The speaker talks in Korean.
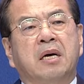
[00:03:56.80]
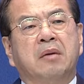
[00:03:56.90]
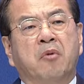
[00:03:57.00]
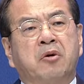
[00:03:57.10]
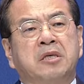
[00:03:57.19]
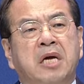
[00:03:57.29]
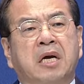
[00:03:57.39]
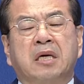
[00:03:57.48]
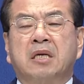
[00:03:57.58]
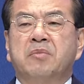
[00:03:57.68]
목회자
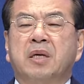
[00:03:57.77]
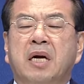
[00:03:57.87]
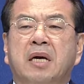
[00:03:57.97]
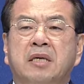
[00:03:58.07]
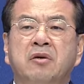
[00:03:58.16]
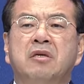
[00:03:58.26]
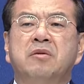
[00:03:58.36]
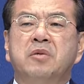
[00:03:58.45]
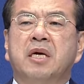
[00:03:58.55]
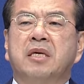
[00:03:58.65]
아카데미가 이런
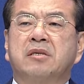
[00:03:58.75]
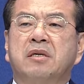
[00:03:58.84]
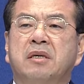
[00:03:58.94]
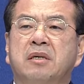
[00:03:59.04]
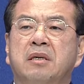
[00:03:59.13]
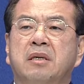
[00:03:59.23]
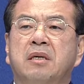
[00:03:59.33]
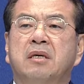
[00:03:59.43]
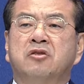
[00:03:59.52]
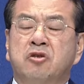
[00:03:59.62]
의미에서
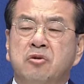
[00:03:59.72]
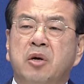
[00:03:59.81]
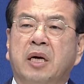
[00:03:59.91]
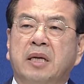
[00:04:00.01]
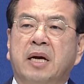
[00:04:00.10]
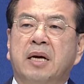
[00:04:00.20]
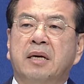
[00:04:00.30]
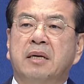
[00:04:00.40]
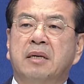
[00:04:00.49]
어, 중요하다.